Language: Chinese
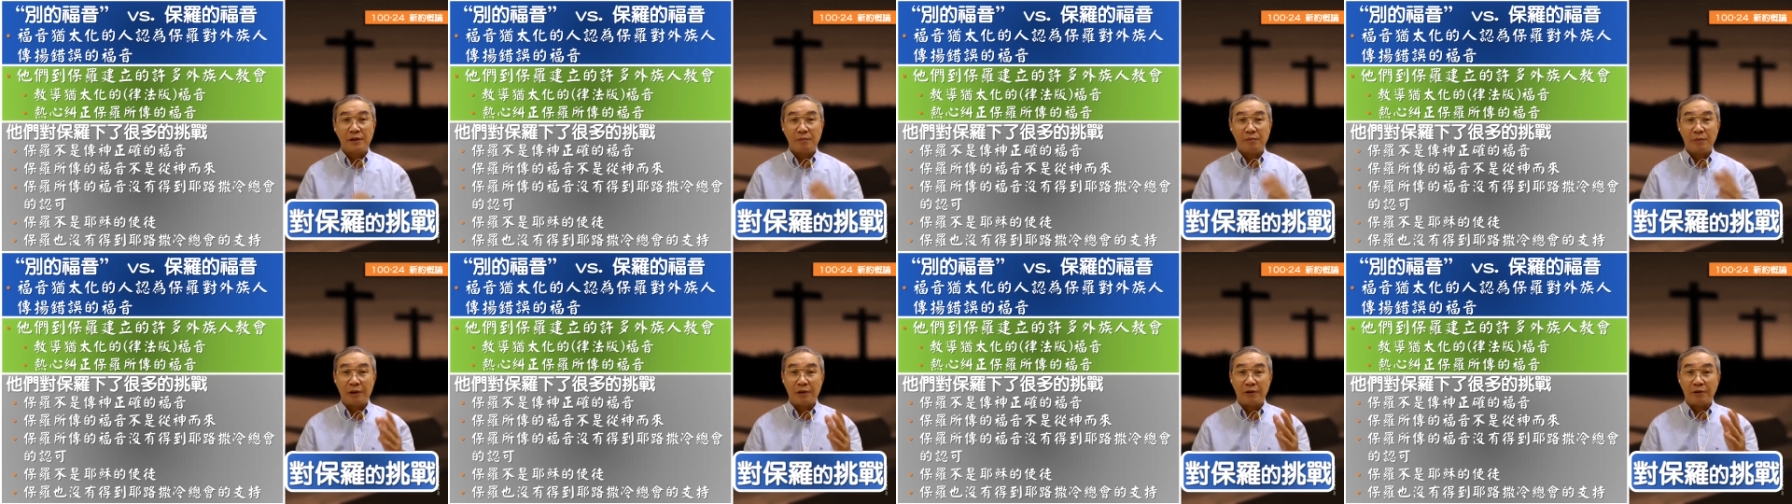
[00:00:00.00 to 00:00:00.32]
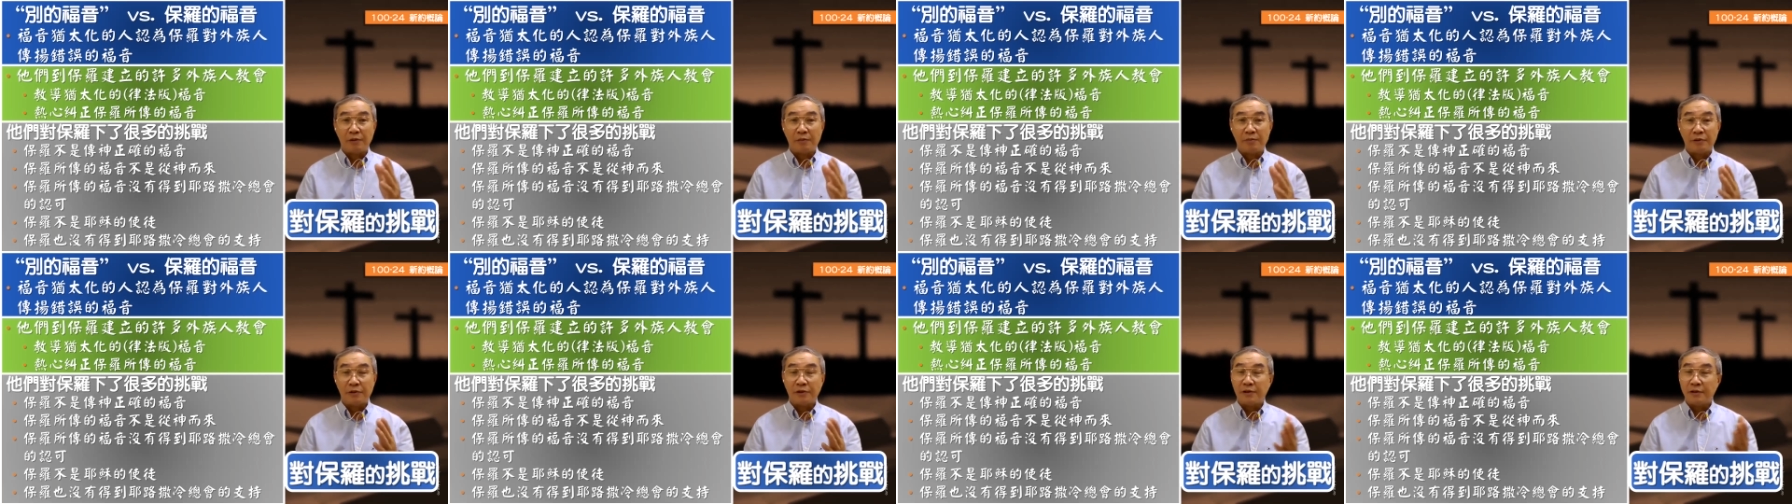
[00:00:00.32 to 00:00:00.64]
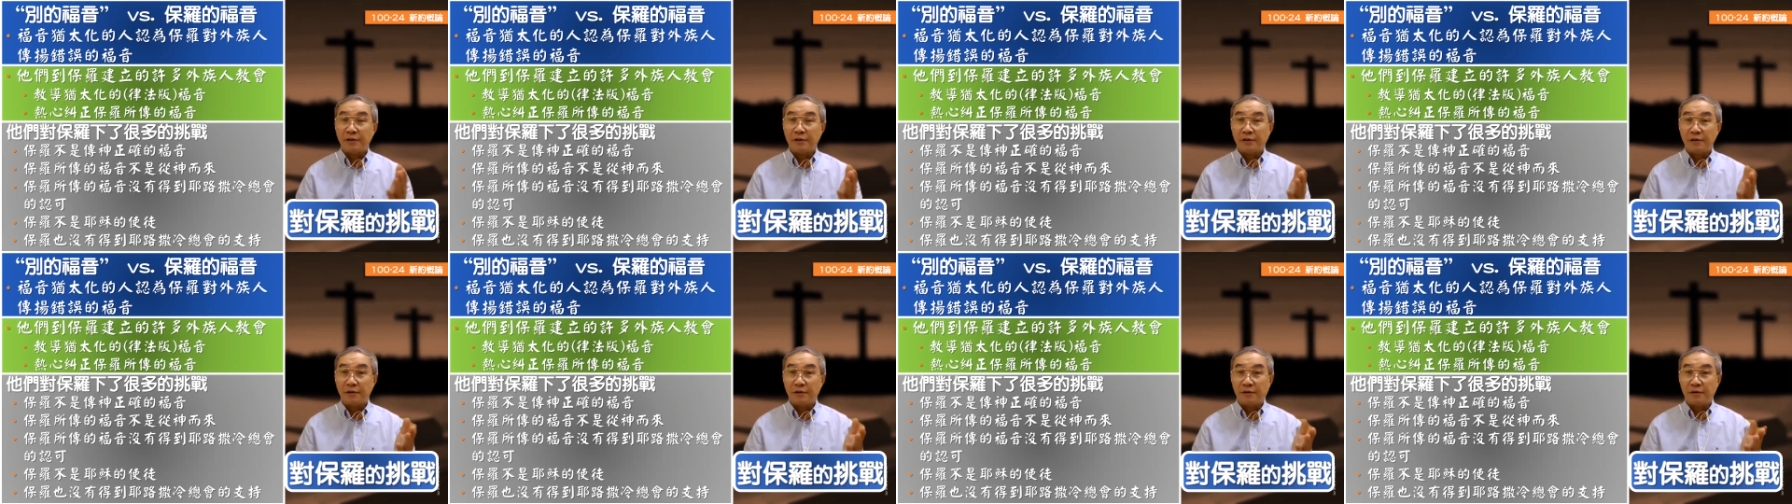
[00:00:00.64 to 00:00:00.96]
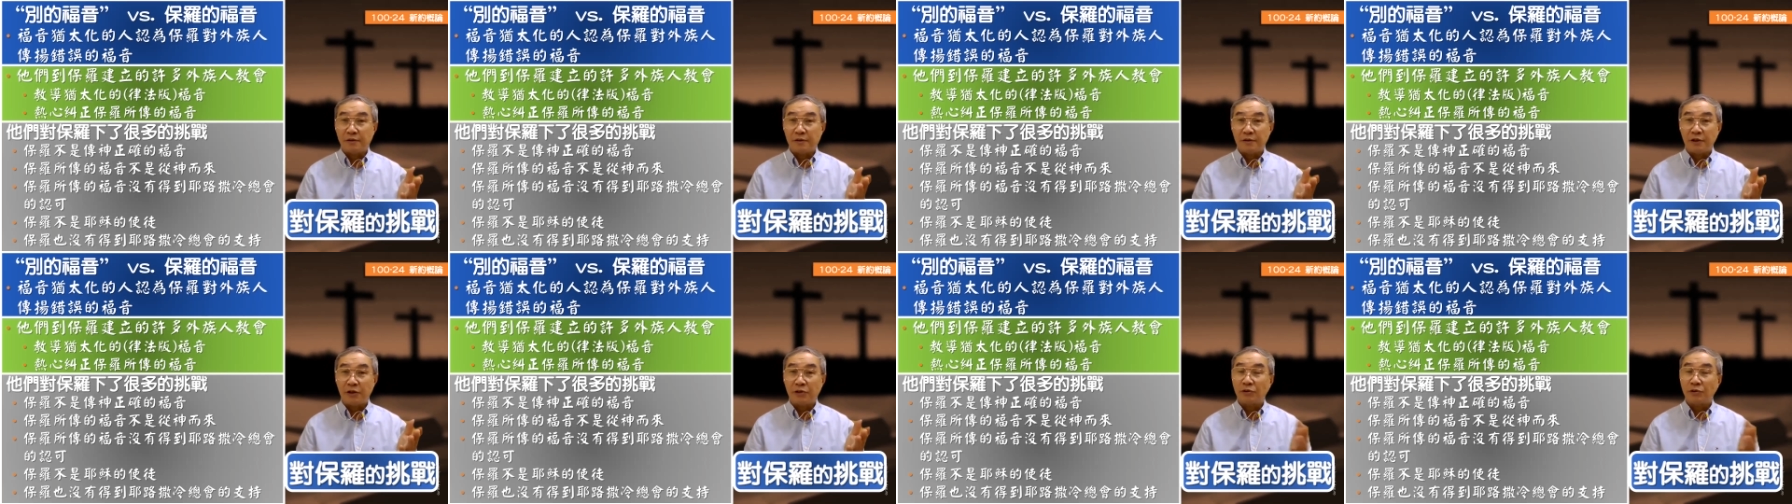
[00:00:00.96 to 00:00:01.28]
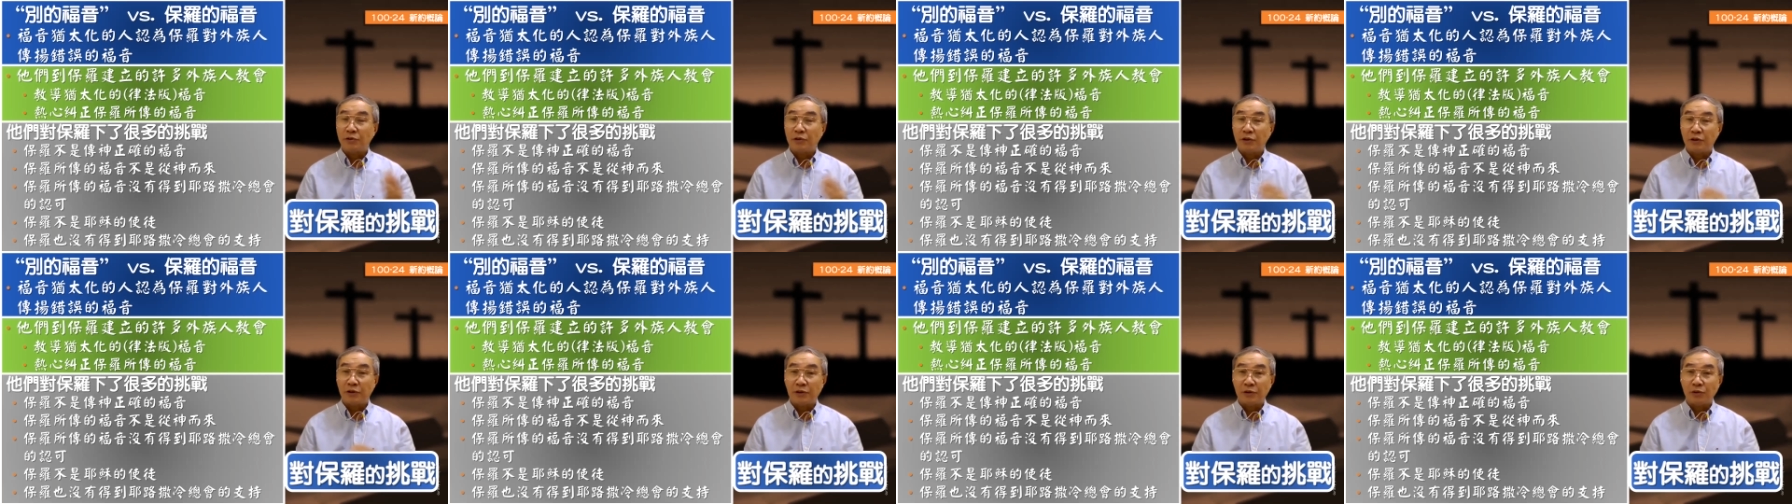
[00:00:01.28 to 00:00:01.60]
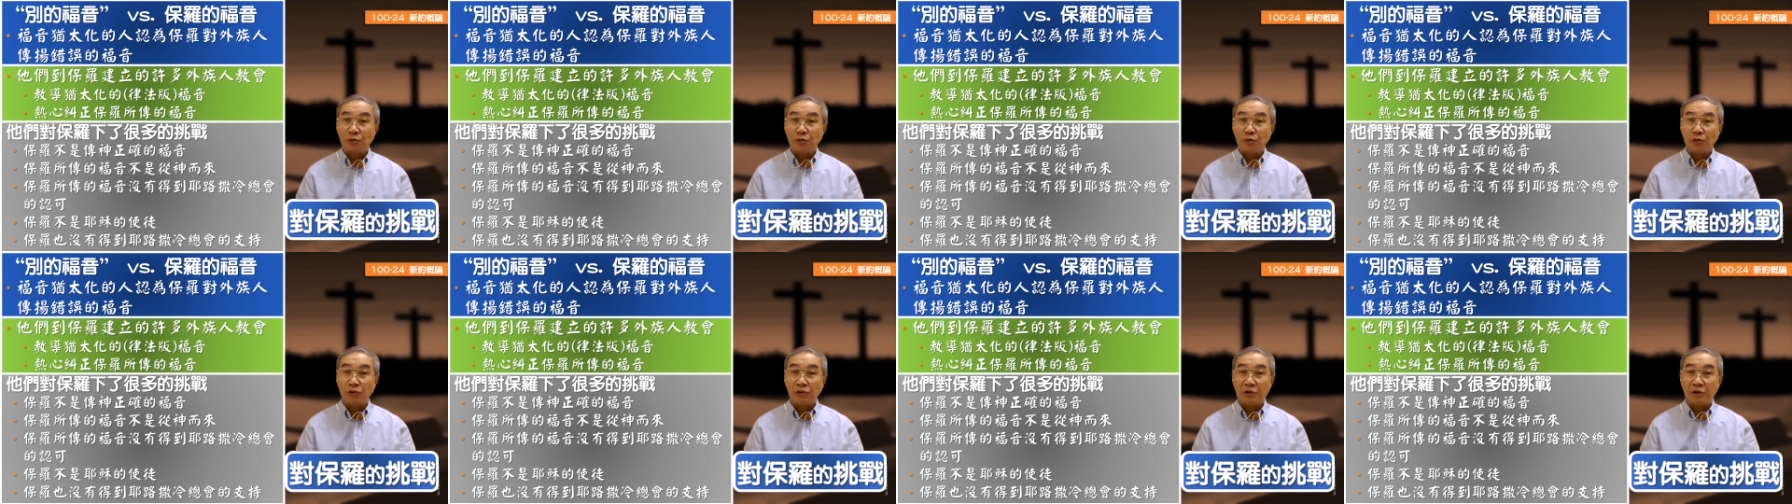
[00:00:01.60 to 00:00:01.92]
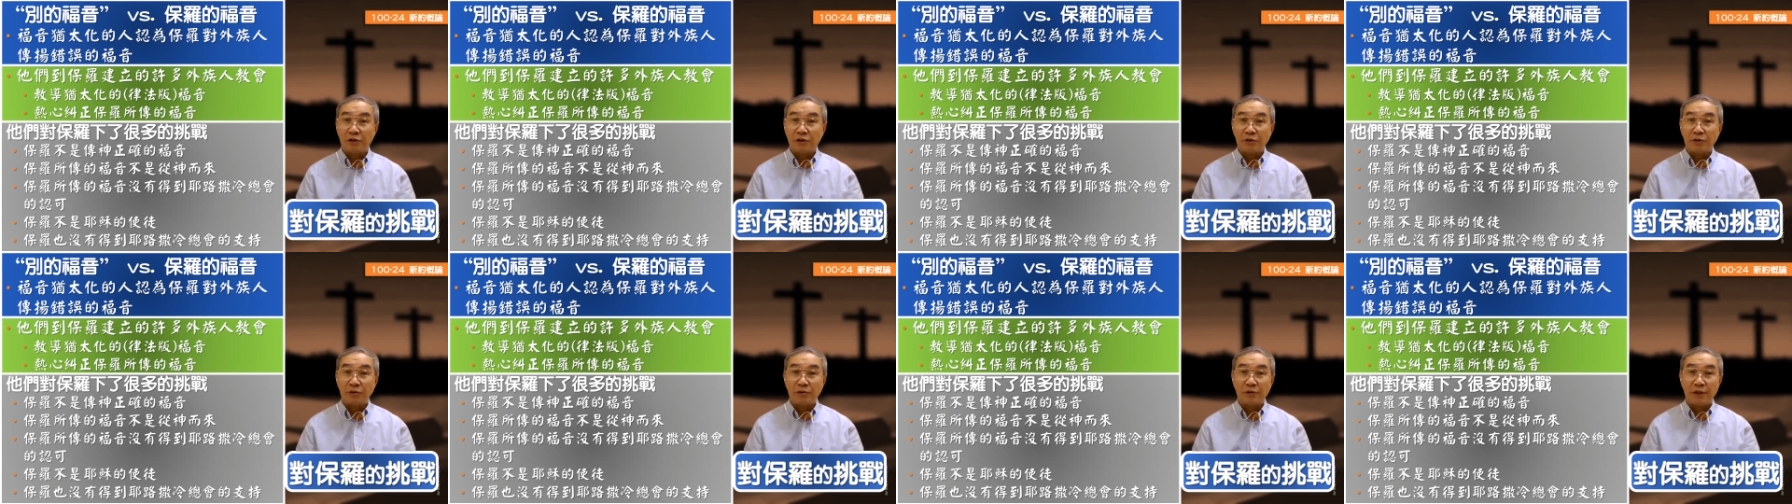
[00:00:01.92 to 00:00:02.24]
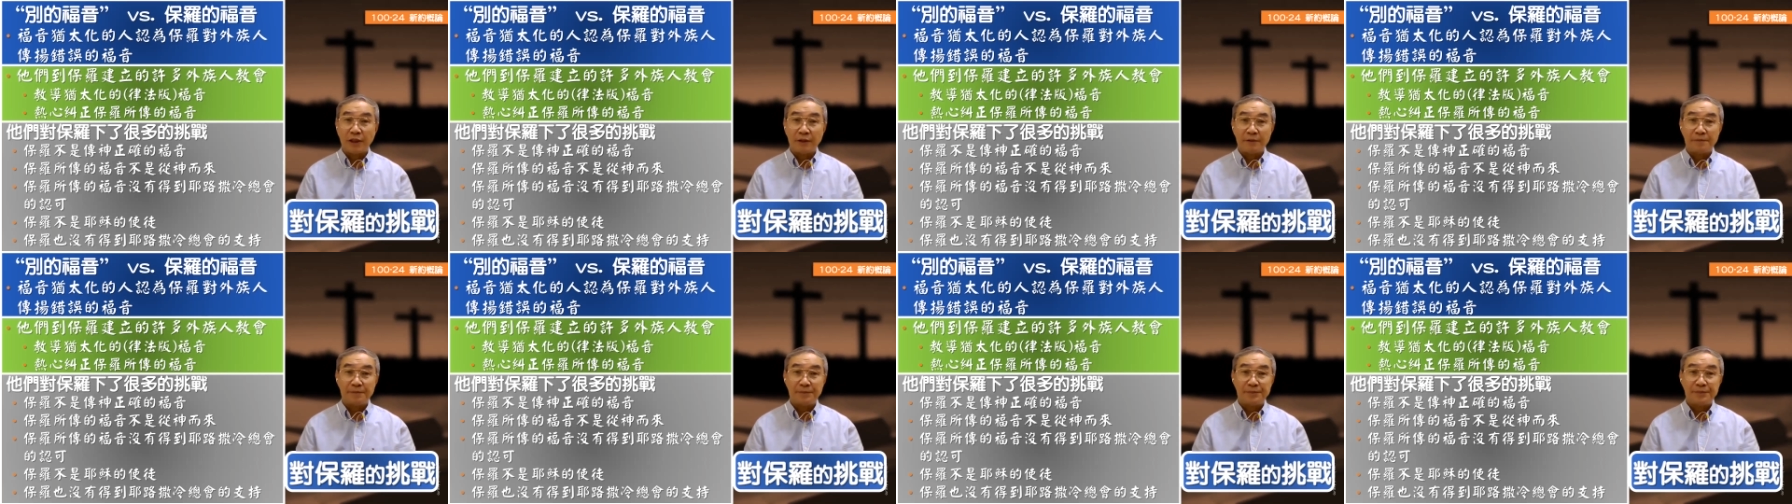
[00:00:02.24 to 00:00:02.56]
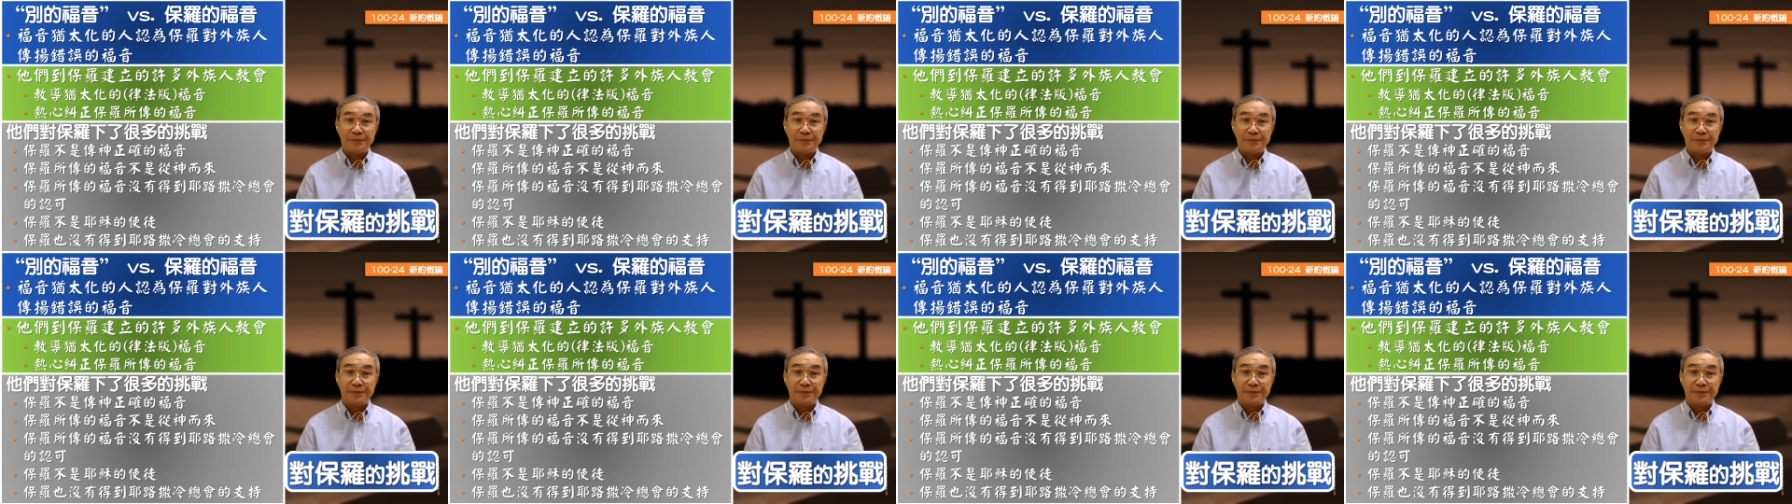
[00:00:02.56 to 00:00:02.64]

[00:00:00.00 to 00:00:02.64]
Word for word: 保罗不是耶稣的使使徒啊，